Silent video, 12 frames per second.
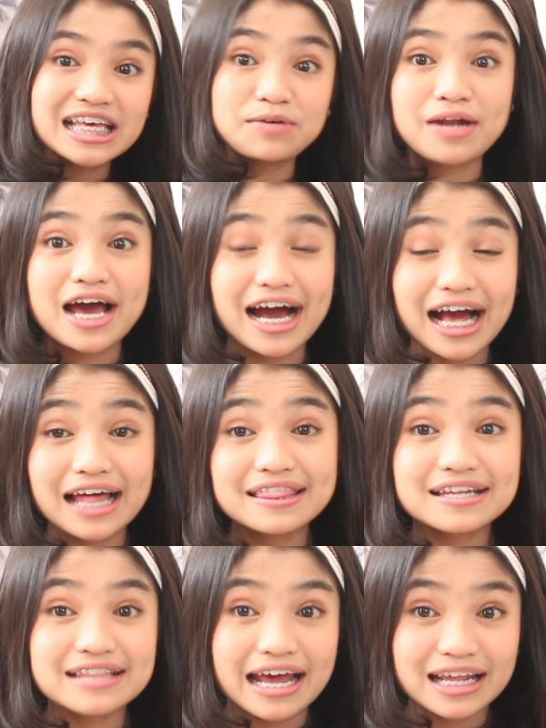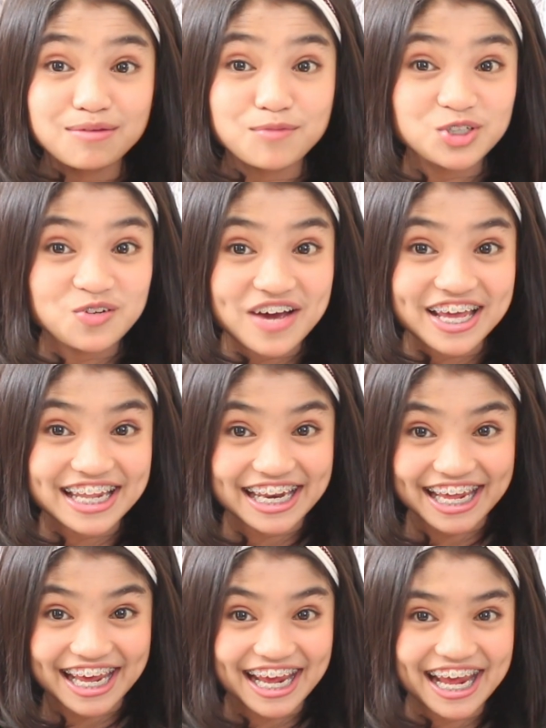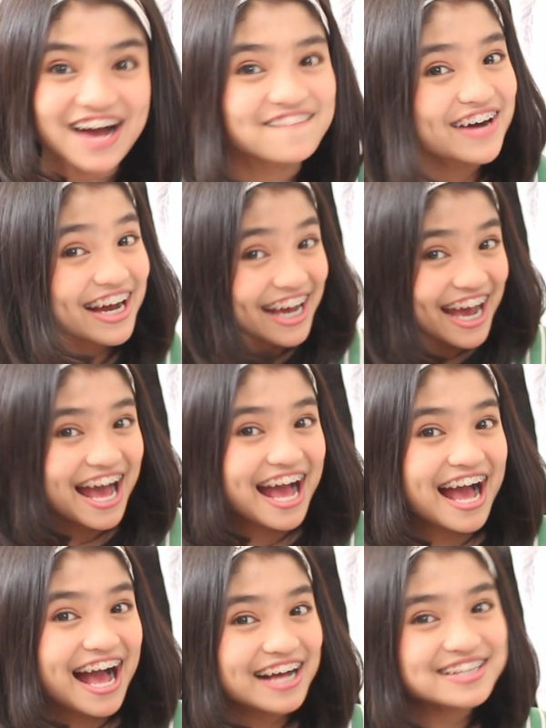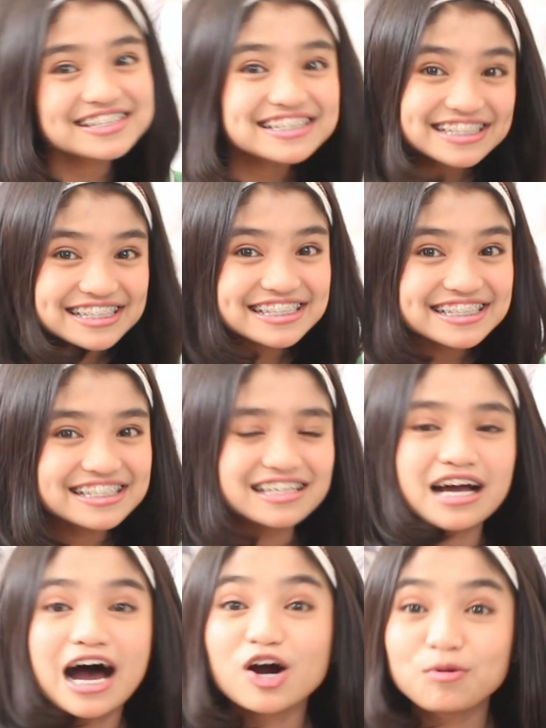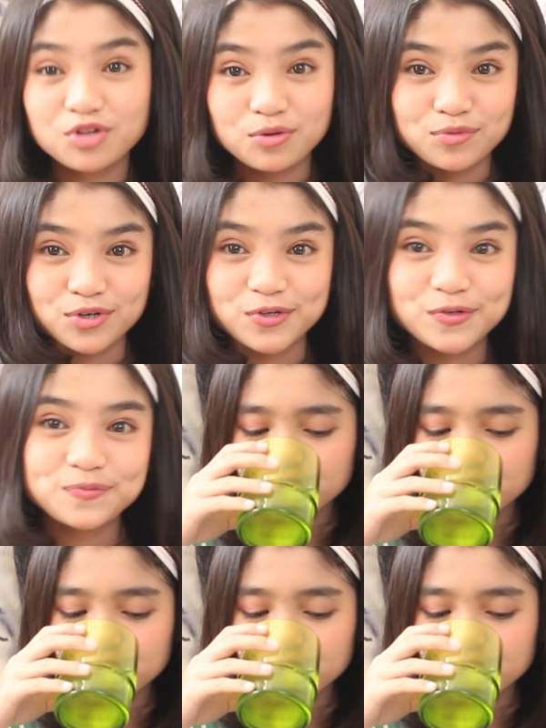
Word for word: Gimana kalian tertarik mau cobain ini? Apa enggak? Aku minum dulu.